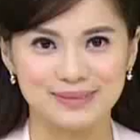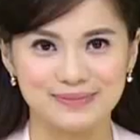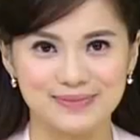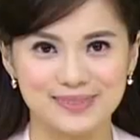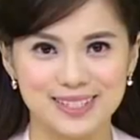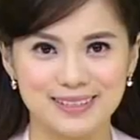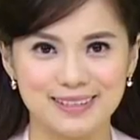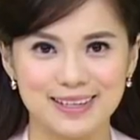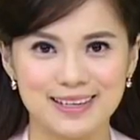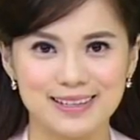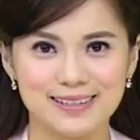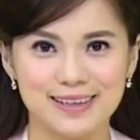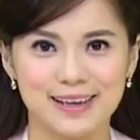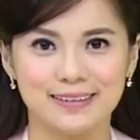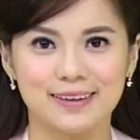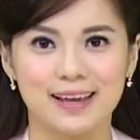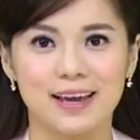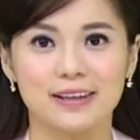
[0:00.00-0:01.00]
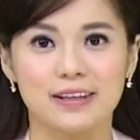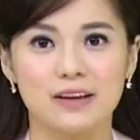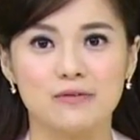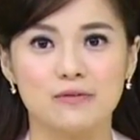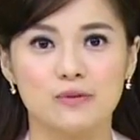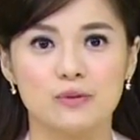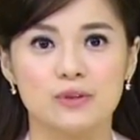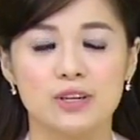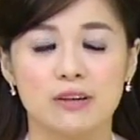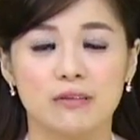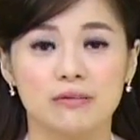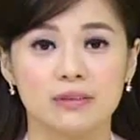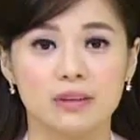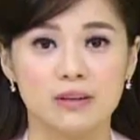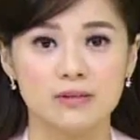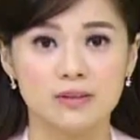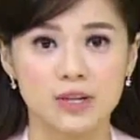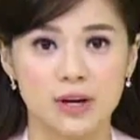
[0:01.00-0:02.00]
今天在台南府城
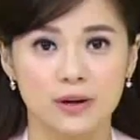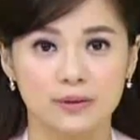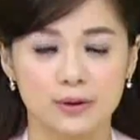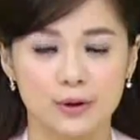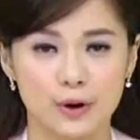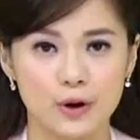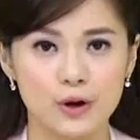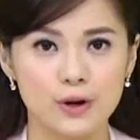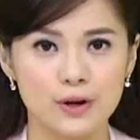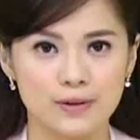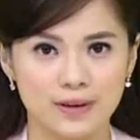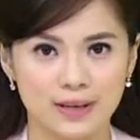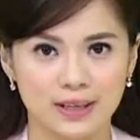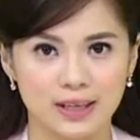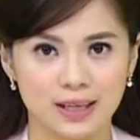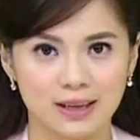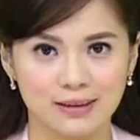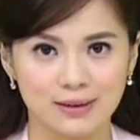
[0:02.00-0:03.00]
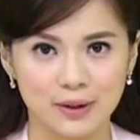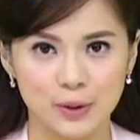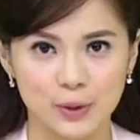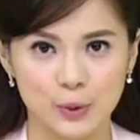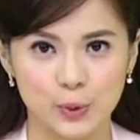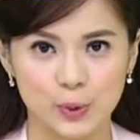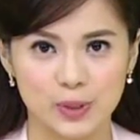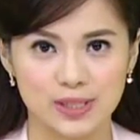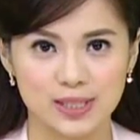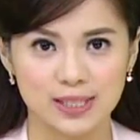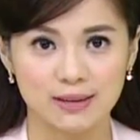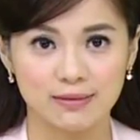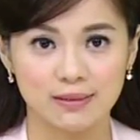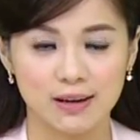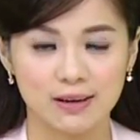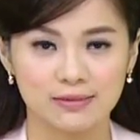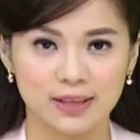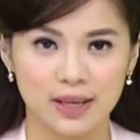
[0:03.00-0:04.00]
登场的二零一六国际
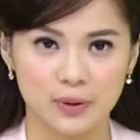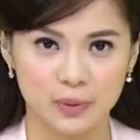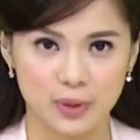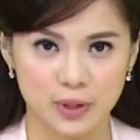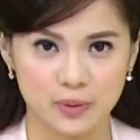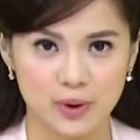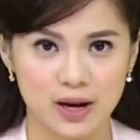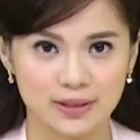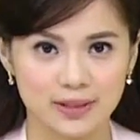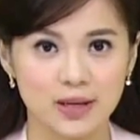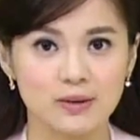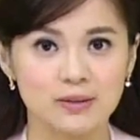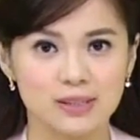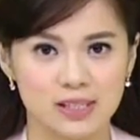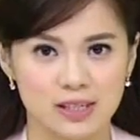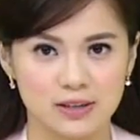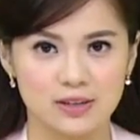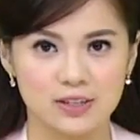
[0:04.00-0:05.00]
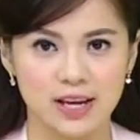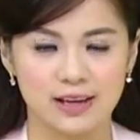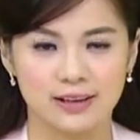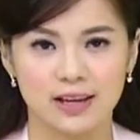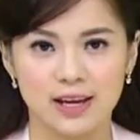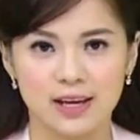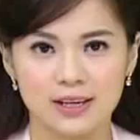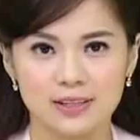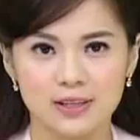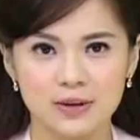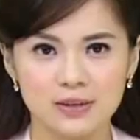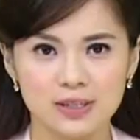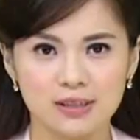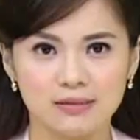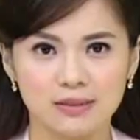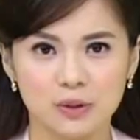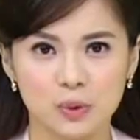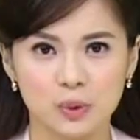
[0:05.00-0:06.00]
当代绘画邀请展，邀
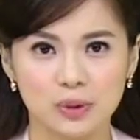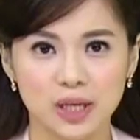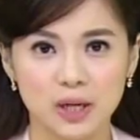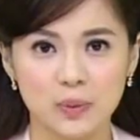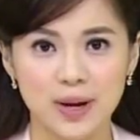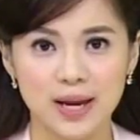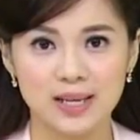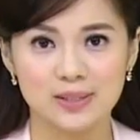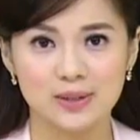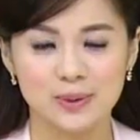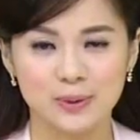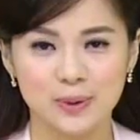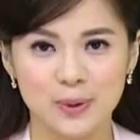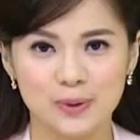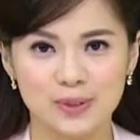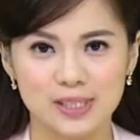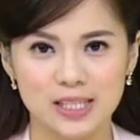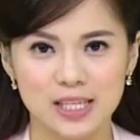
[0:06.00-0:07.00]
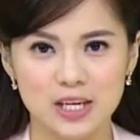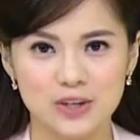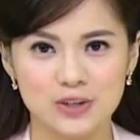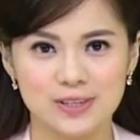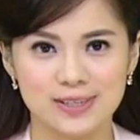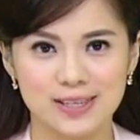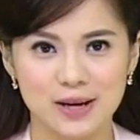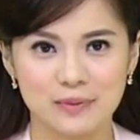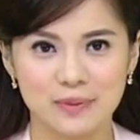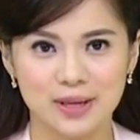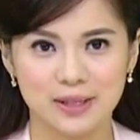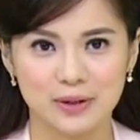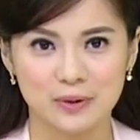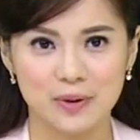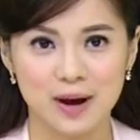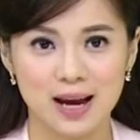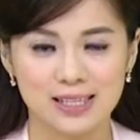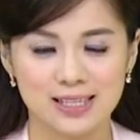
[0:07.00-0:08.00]
请了国内外总共七十三位
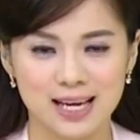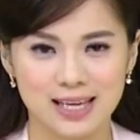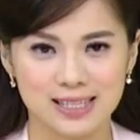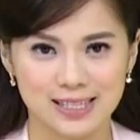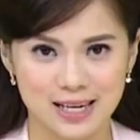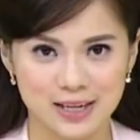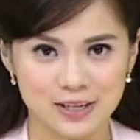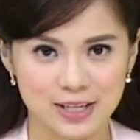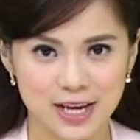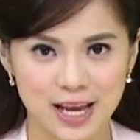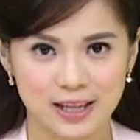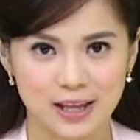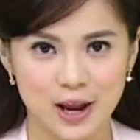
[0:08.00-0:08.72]
的画家参展，